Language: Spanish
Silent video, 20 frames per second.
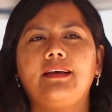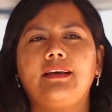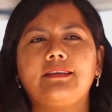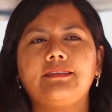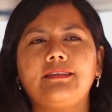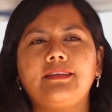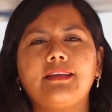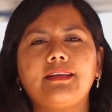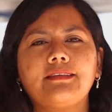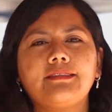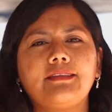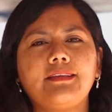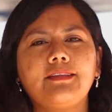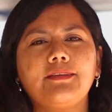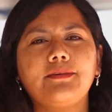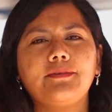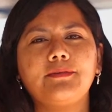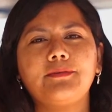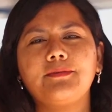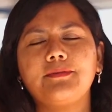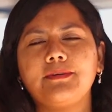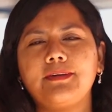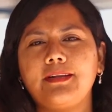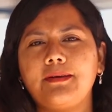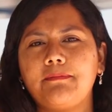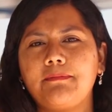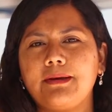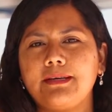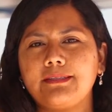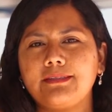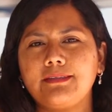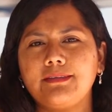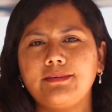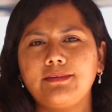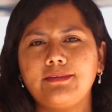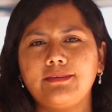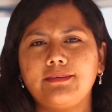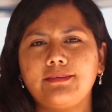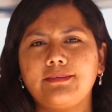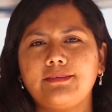Así que ha sido un espacio
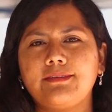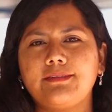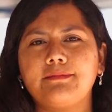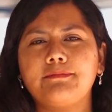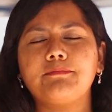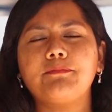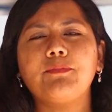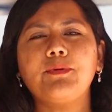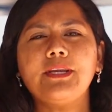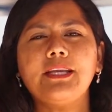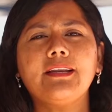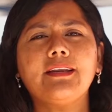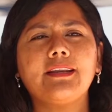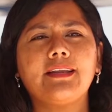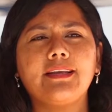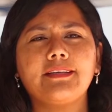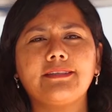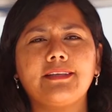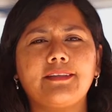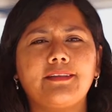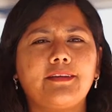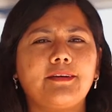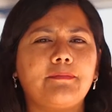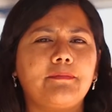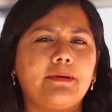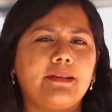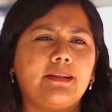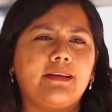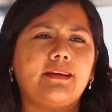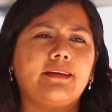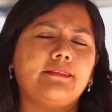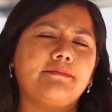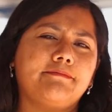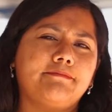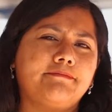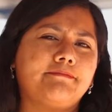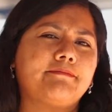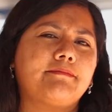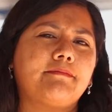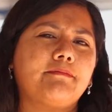muy enriquecedor para
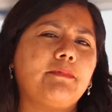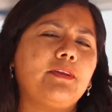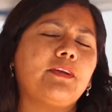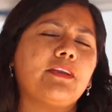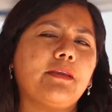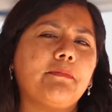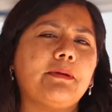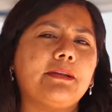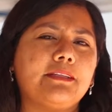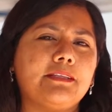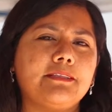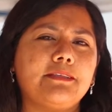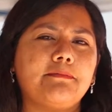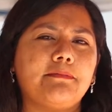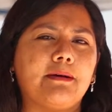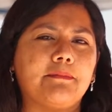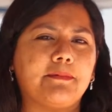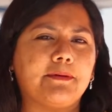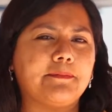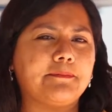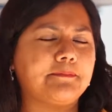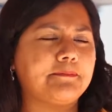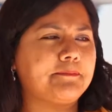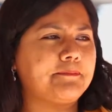los que participamos.